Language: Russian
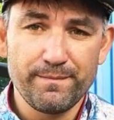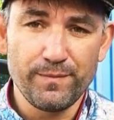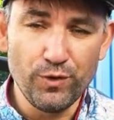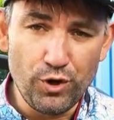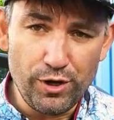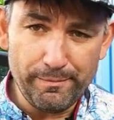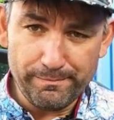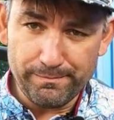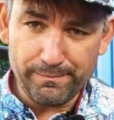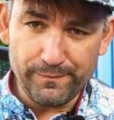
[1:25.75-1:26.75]
Но,
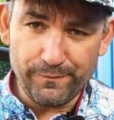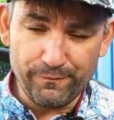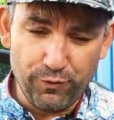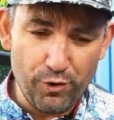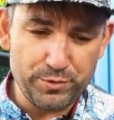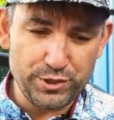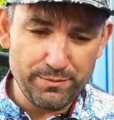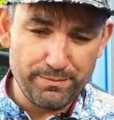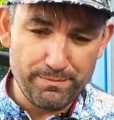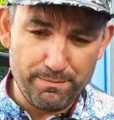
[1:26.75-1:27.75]
в
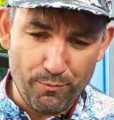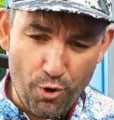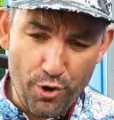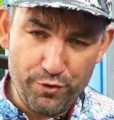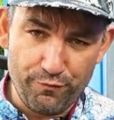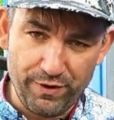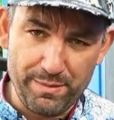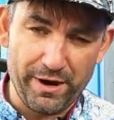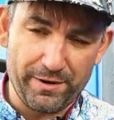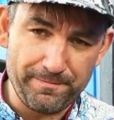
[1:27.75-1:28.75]
общем, мой
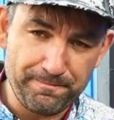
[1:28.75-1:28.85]
выбор –